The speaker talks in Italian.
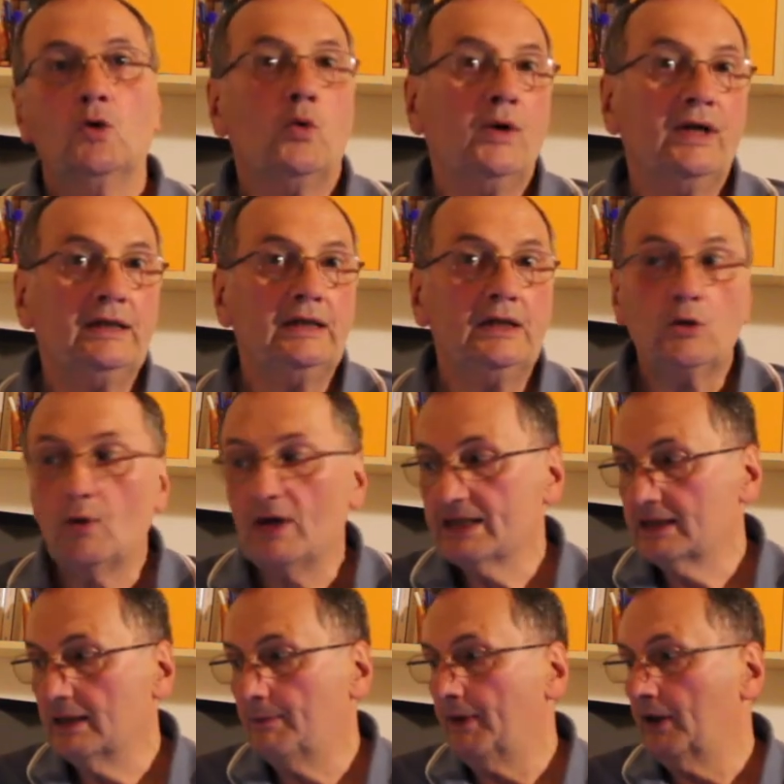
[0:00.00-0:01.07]
Quindi
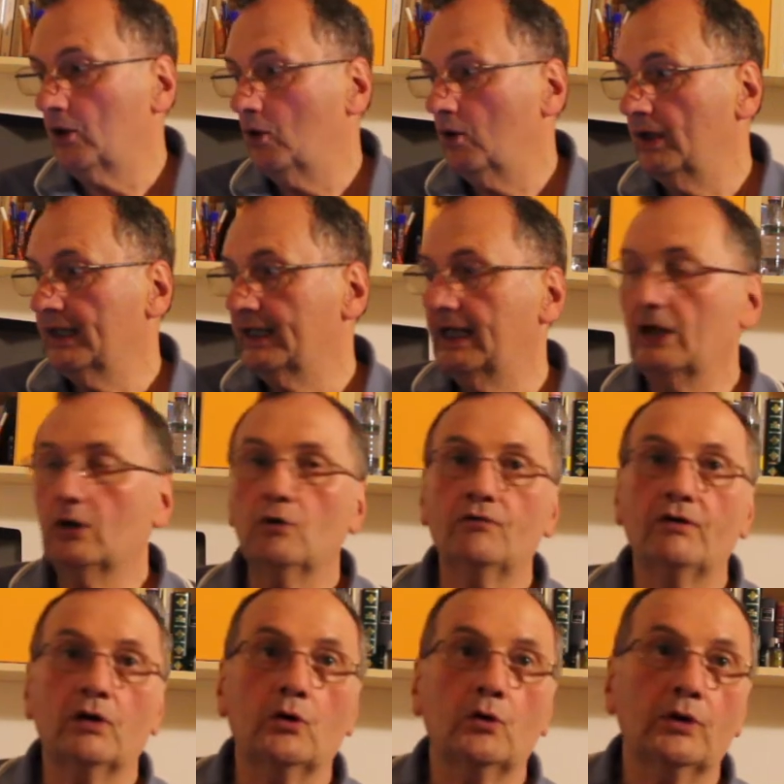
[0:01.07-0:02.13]
queste parole che hanno un
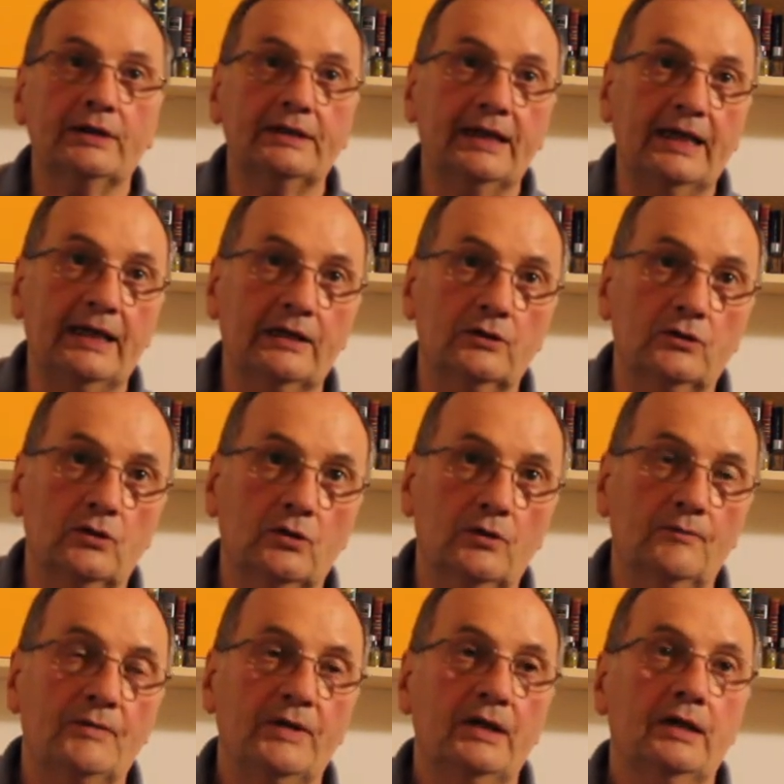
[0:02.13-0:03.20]
valore
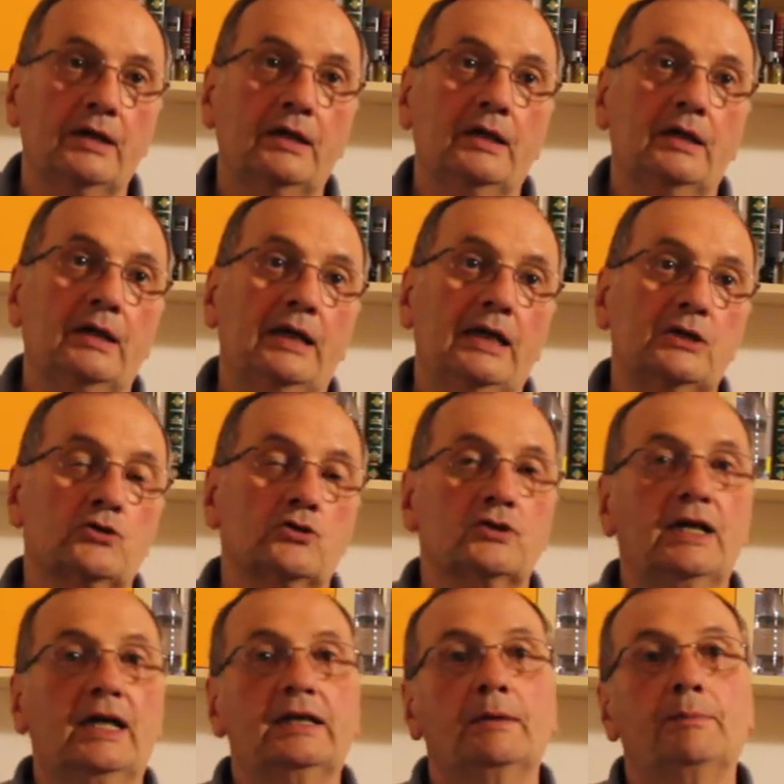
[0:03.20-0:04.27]
eterno e sono
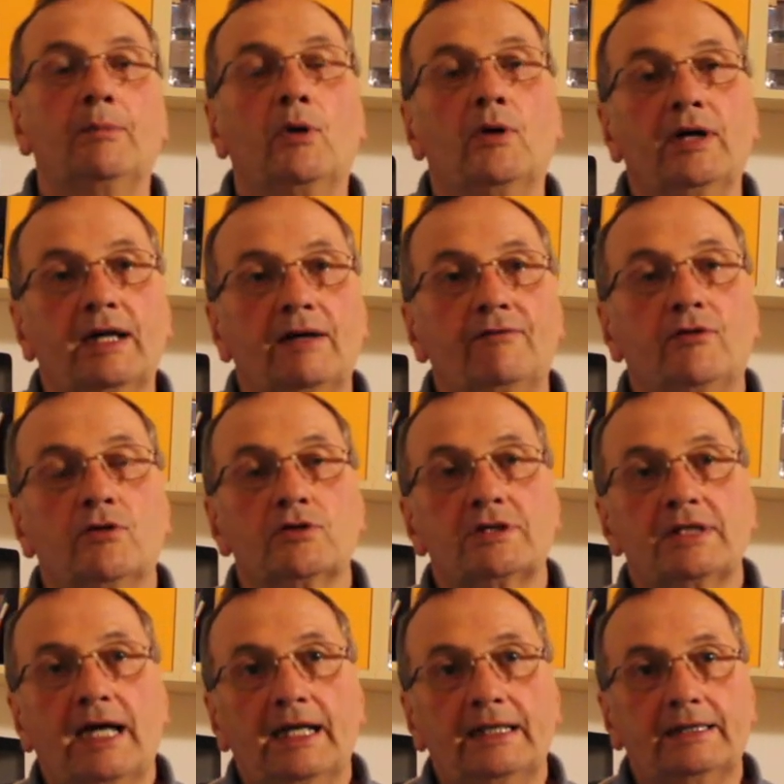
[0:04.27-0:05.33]
state poi
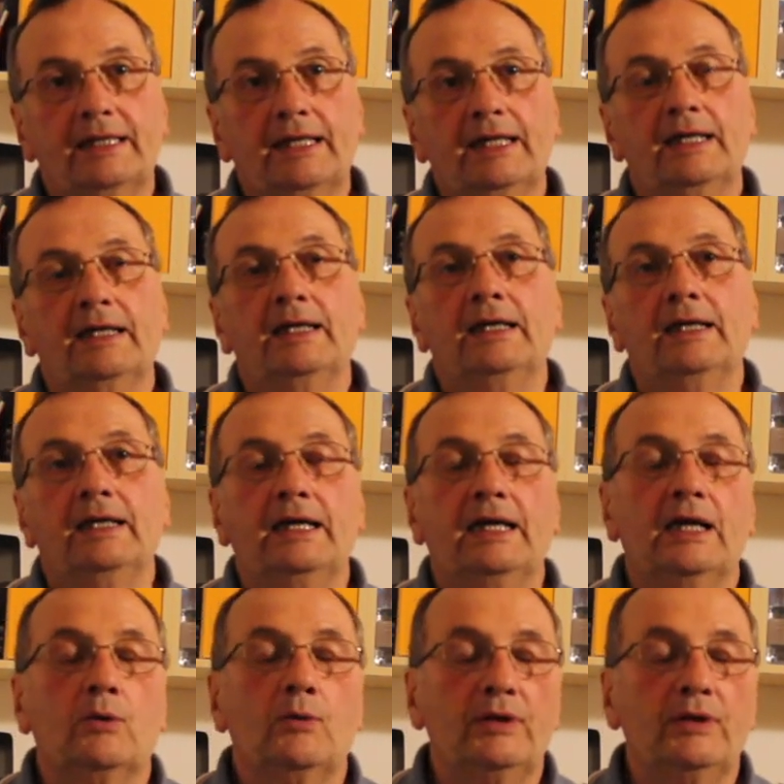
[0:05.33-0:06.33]
rafforzate e